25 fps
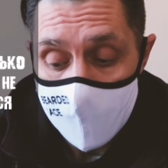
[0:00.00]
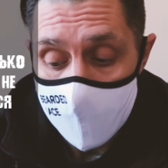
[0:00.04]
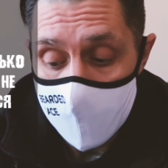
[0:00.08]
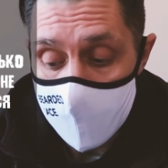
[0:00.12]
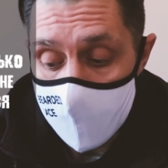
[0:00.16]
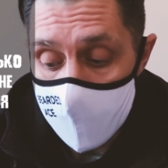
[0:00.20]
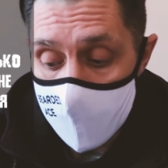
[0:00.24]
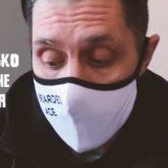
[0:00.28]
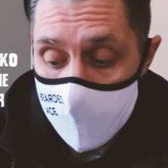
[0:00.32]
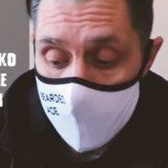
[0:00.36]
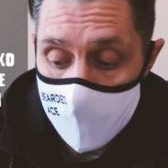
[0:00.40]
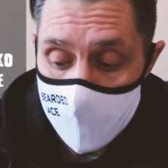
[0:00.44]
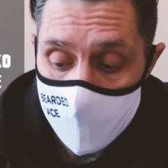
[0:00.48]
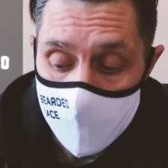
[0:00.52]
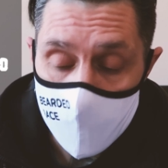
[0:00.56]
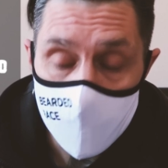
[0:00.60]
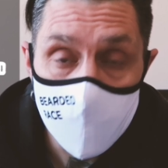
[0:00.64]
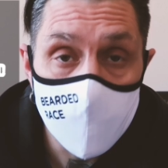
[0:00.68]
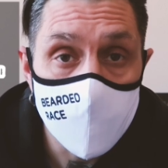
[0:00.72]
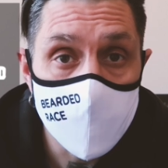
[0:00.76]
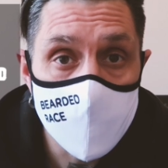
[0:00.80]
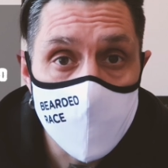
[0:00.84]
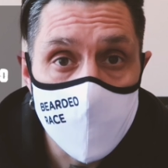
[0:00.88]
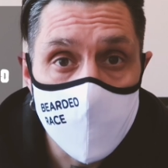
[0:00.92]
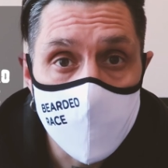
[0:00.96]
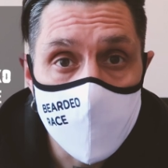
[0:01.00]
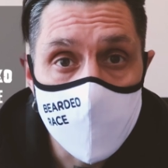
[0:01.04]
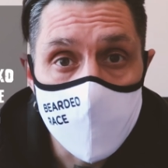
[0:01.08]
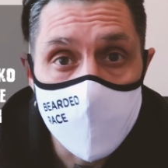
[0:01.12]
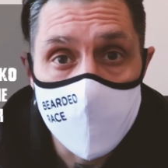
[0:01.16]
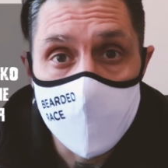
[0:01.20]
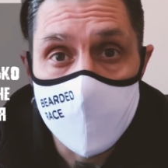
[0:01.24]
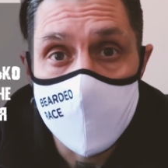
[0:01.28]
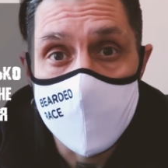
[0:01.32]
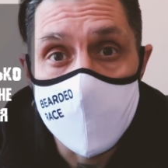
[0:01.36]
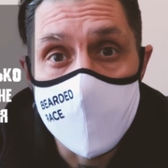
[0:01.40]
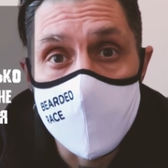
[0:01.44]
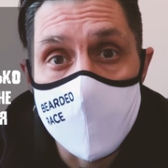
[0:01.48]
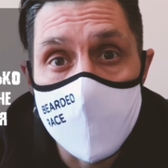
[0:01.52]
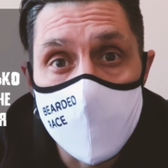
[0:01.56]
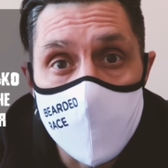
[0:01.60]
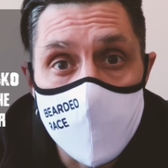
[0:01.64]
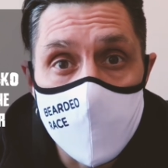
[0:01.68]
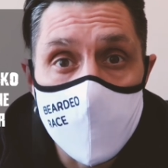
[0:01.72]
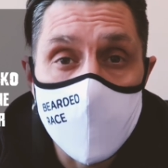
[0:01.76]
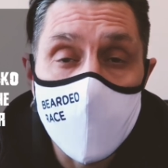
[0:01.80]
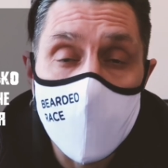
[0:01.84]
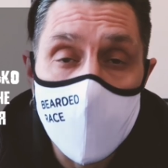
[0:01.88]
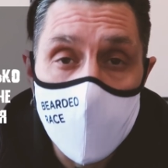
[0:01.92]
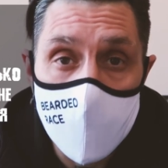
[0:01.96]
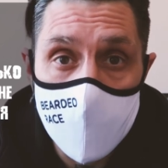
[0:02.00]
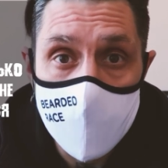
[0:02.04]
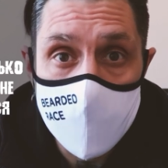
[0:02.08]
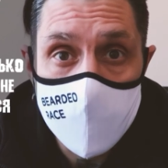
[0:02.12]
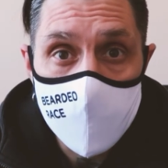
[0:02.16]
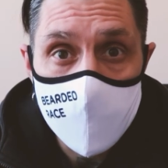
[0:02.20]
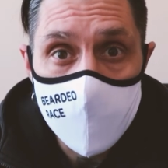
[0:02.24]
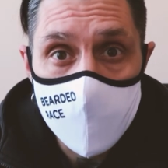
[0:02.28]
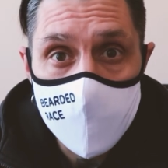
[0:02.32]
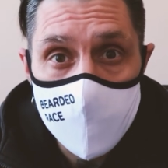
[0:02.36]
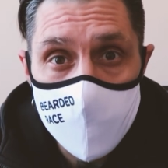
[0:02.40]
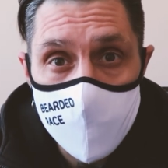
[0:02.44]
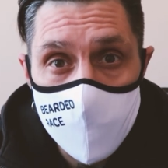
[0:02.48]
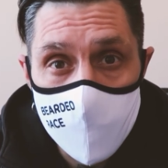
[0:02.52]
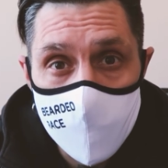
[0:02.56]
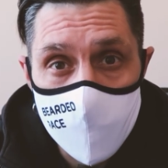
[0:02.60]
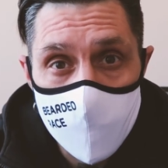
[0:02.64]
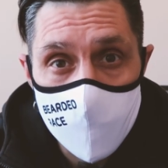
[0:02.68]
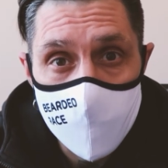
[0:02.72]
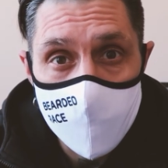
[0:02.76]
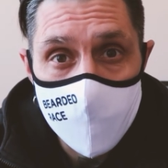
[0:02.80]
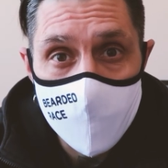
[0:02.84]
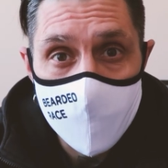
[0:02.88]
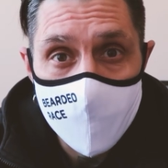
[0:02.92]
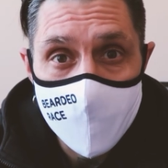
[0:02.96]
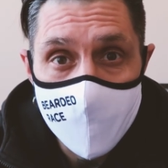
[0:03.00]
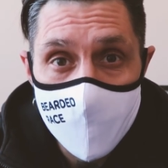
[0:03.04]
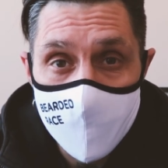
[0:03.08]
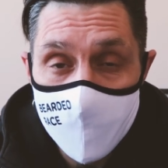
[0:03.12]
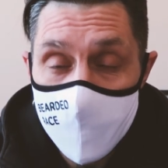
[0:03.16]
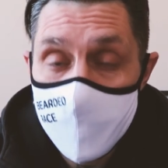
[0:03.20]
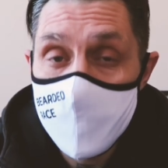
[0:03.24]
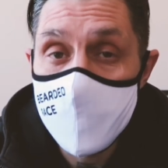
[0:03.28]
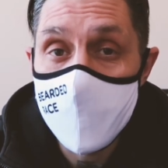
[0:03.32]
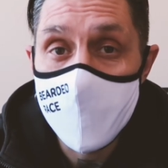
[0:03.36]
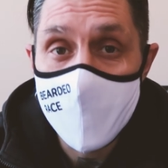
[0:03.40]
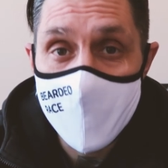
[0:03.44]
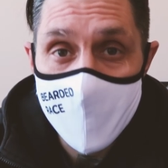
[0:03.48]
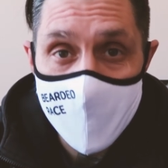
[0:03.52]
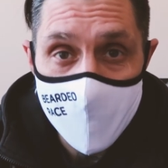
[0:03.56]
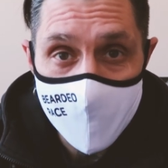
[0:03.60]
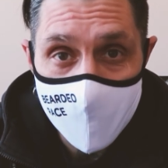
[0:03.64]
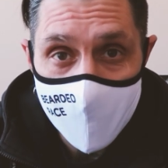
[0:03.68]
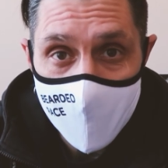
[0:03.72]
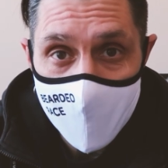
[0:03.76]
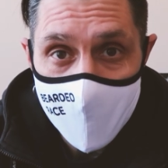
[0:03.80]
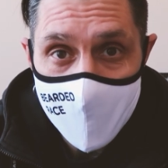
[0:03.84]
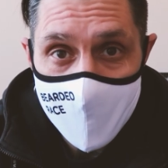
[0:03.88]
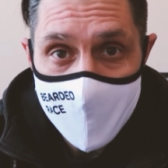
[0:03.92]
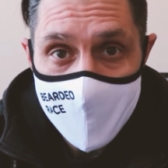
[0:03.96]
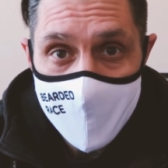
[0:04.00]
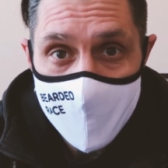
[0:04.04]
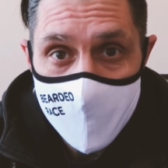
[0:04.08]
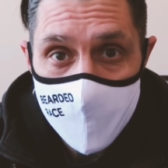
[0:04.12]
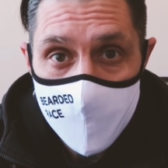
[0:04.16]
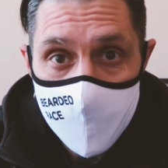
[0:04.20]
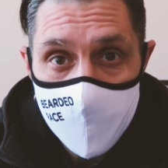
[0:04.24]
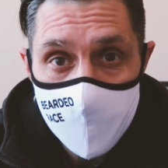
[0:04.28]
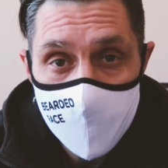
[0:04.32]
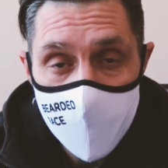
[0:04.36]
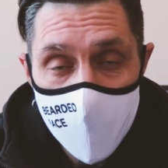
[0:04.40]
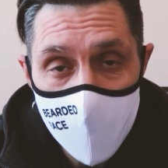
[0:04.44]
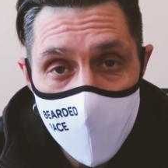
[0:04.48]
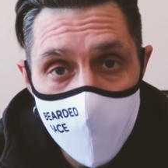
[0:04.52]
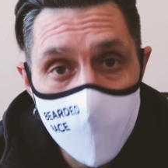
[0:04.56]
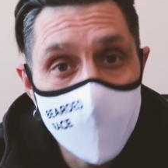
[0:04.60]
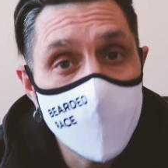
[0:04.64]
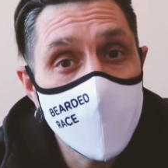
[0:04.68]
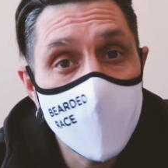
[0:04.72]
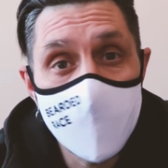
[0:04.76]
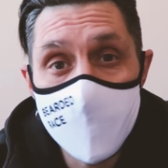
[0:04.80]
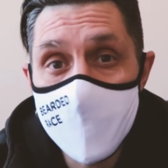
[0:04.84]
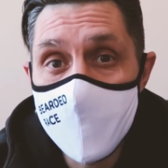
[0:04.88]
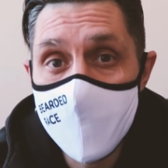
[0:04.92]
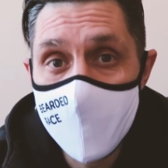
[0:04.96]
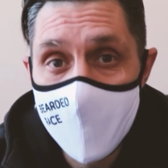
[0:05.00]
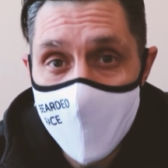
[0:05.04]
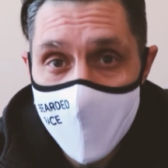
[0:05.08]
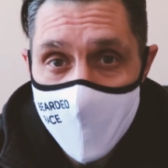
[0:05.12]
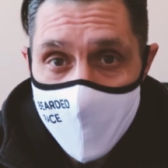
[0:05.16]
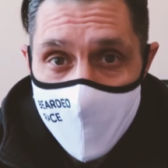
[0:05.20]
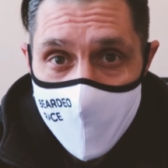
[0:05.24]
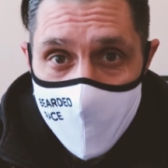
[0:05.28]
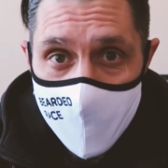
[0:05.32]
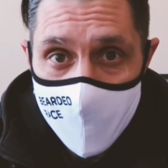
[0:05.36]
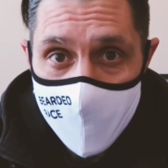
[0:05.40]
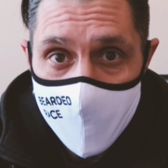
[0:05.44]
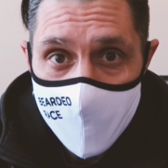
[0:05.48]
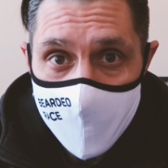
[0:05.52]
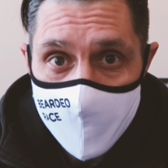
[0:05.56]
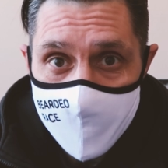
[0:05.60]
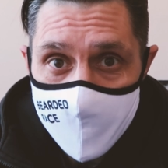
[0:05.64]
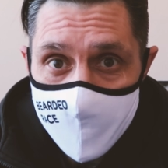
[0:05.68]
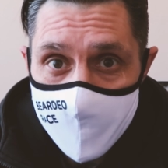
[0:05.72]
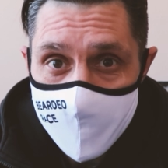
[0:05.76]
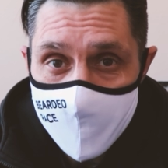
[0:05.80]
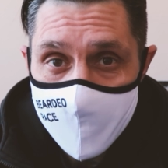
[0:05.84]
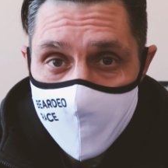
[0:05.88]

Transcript: Я очень э, рад, что вы переживаете. У меня все хорошо,